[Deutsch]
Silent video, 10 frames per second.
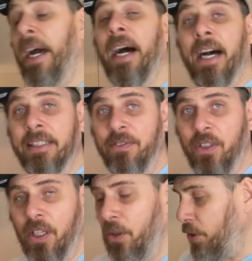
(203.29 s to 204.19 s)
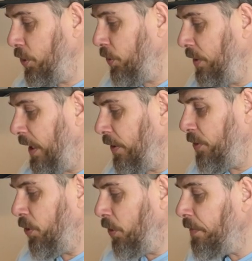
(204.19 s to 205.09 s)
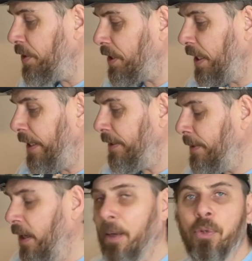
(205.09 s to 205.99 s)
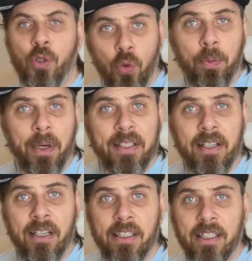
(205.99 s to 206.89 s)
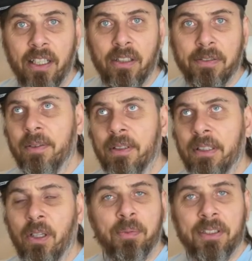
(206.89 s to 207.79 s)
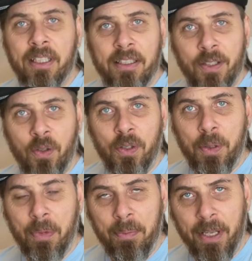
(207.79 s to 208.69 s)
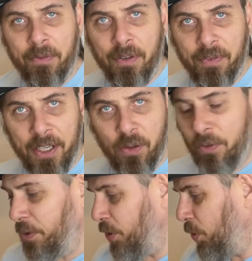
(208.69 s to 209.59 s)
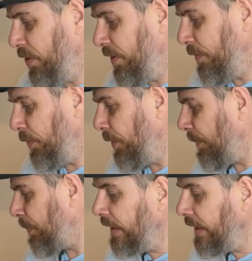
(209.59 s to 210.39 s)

Hatten wir auch schon aus Höflichkeit am Schulbazar gekauft. Ich glaube, das hat dann noch nicht mal mehr Verwendung für Soßen gefunden.